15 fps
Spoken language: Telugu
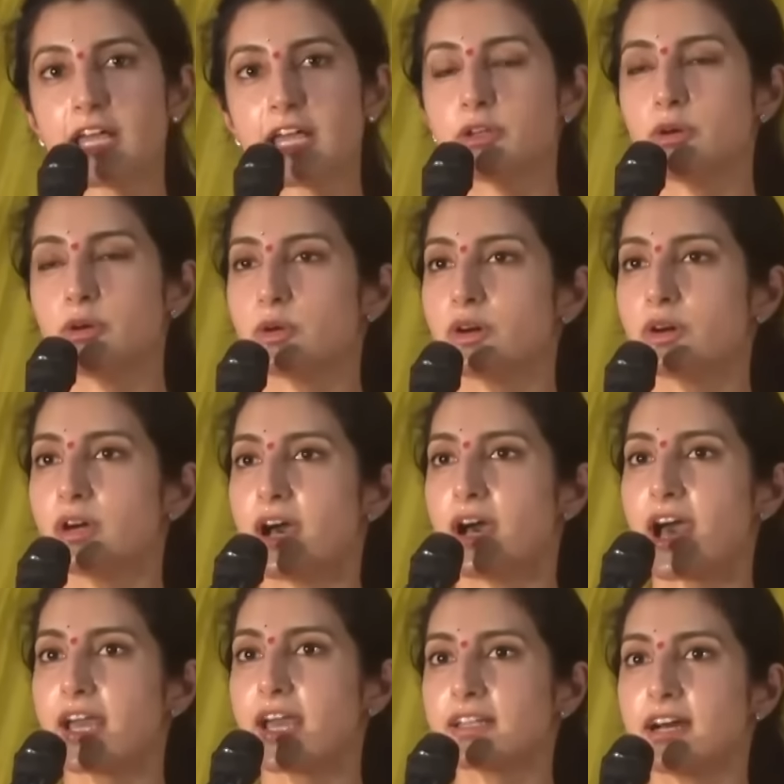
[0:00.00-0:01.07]
నన్ను
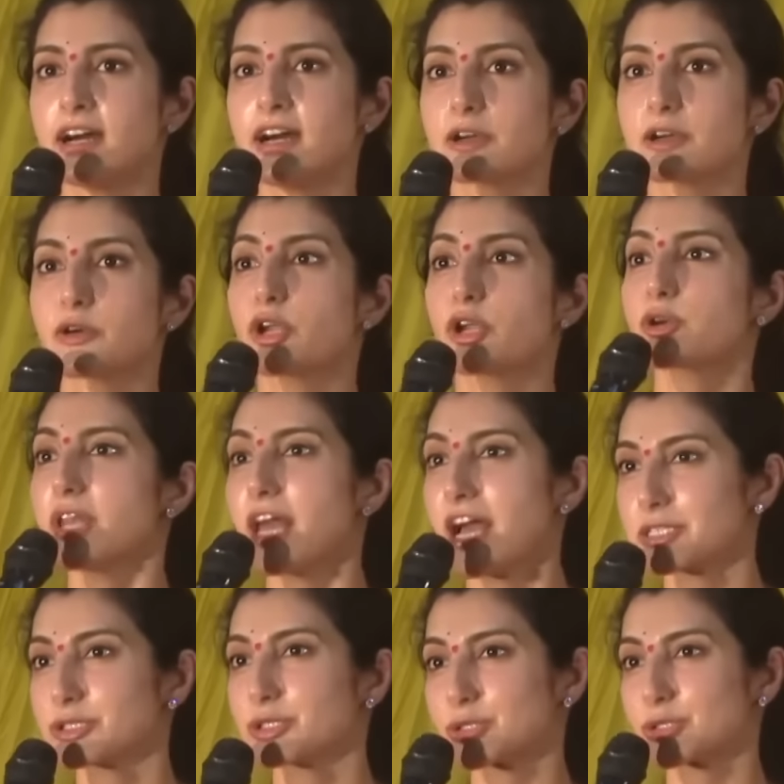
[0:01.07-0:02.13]
ఆయన
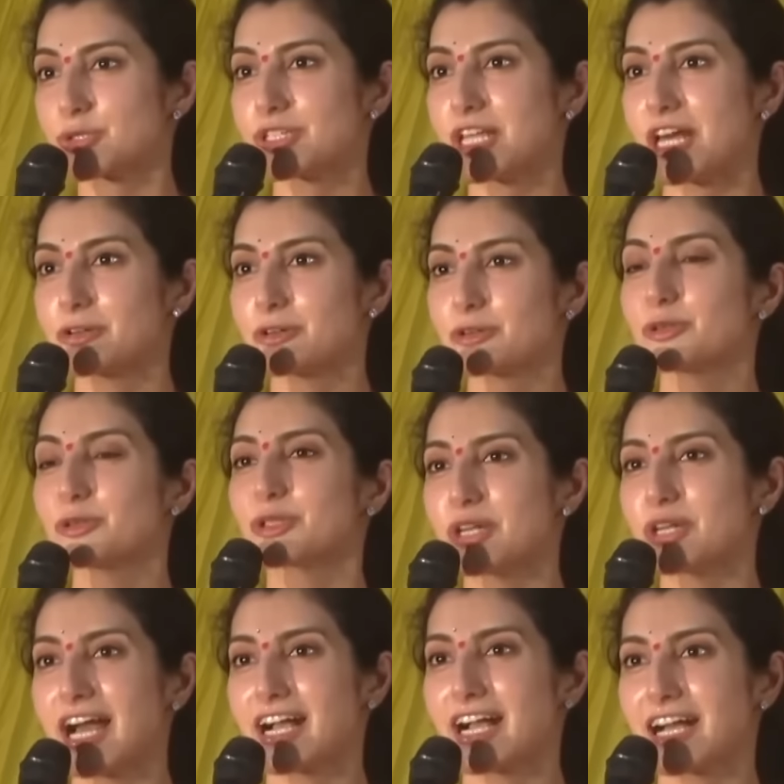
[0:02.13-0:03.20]
కొడుకులాగా చూసుకున్నారు
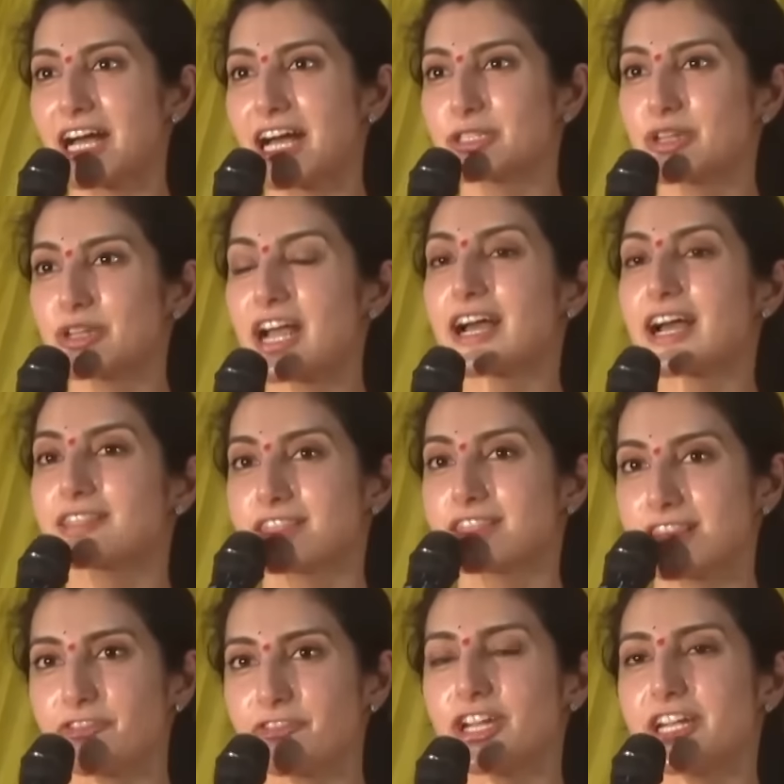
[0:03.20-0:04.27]
కూతురులాగా కాదు నాకు
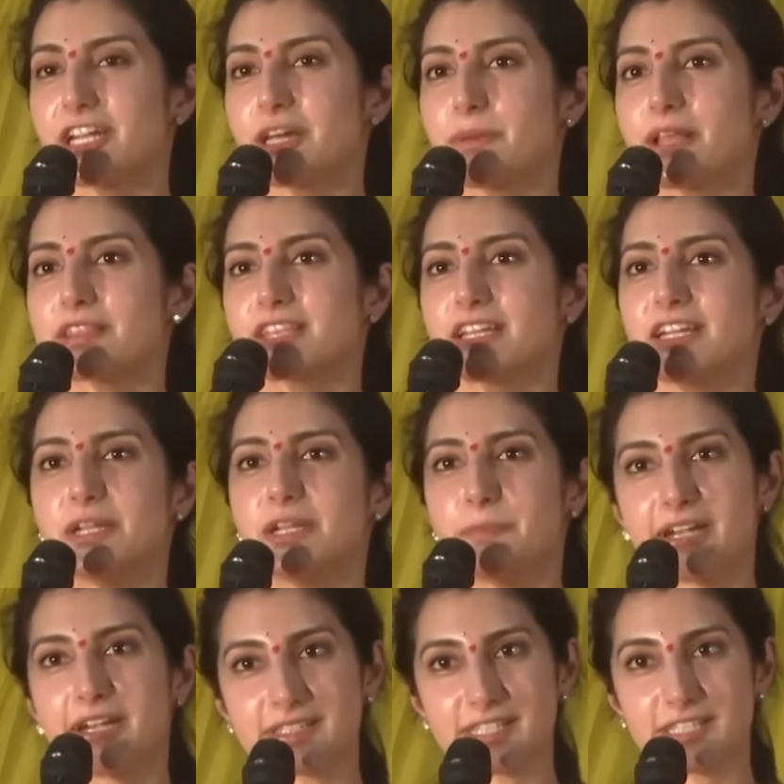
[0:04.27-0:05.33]
అంత ఫ్రీడమ్ అంత
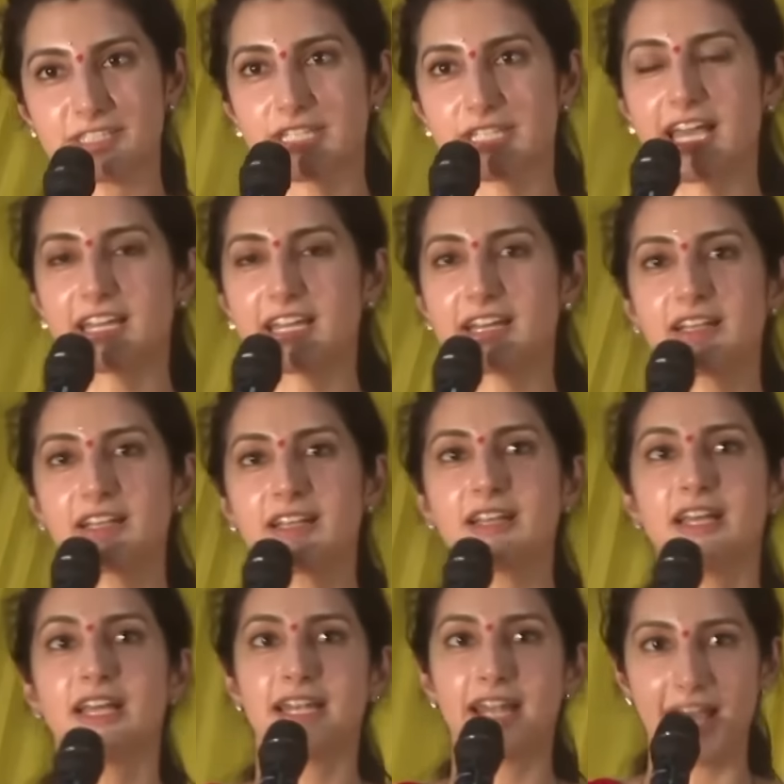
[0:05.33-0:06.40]
ఇండిపెండెన్స్ ఇచ్చిన ఆయన
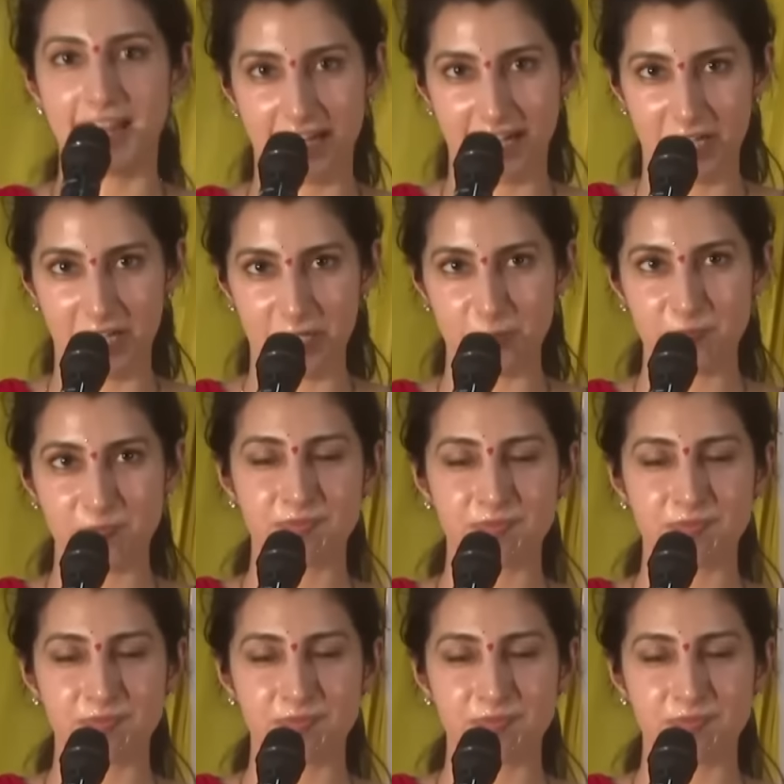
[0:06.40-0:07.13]
నాన్నగారు